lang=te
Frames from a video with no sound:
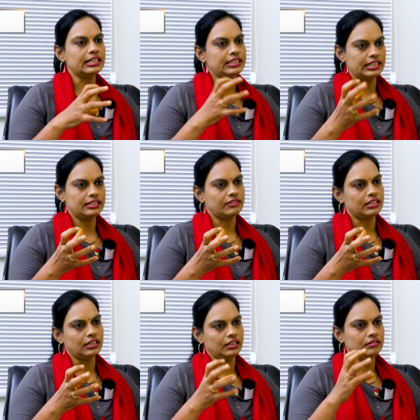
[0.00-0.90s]
కంటెంట్
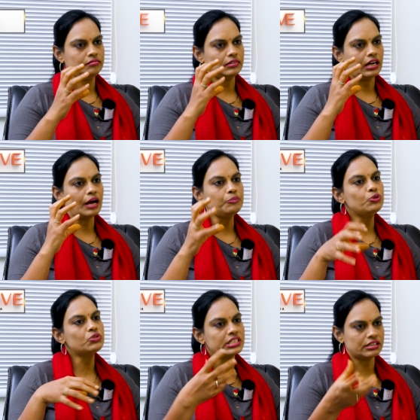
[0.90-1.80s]
వల్ల ఆ
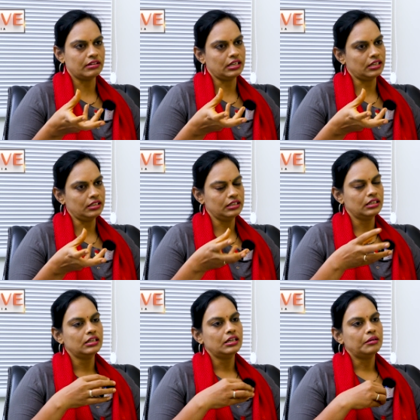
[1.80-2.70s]
మ్యూజిక్ వల్ల
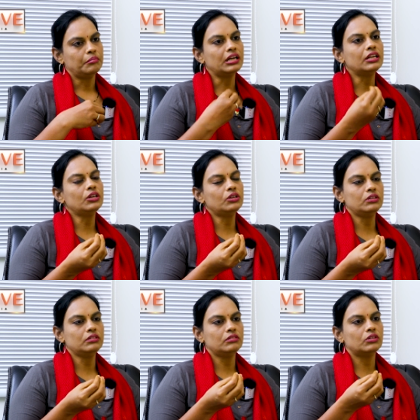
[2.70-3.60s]
మనలో
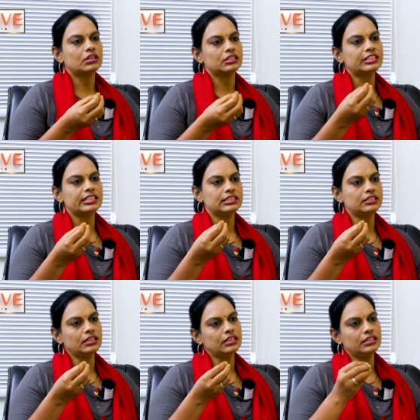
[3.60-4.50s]
ఒక స్ట్రెస్
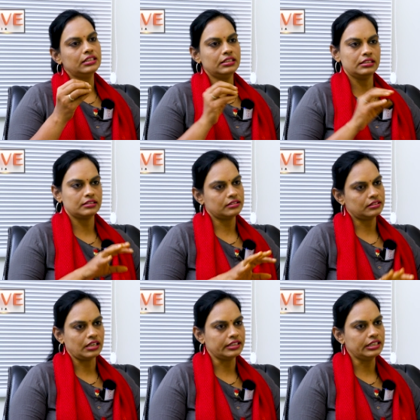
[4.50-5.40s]
అనేది
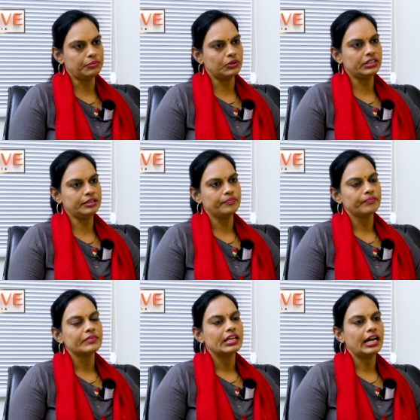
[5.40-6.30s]
తగ్గిపోయి
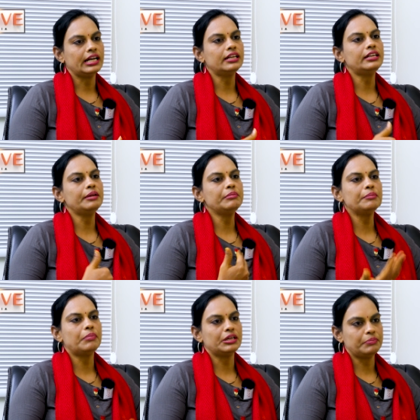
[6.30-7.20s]

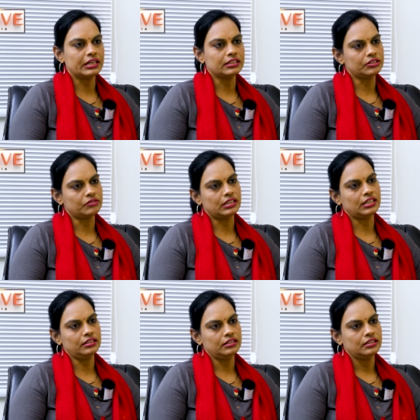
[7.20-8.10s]
ఎంటర్టైన్మెంట్ పార్ట్ పెరగడం
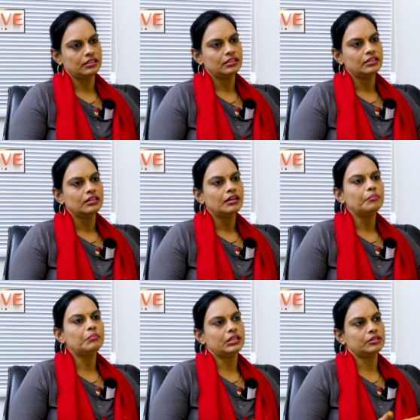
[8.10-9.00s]
వల్ల
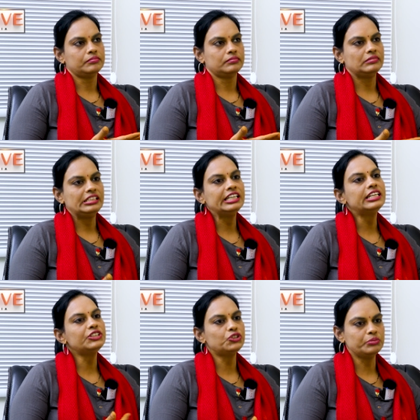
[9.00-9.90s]
మనం
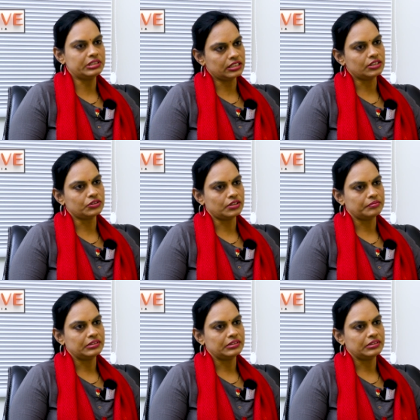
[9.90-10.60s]
ఇంట్రెస్ట్ చూపించగలుగుతాం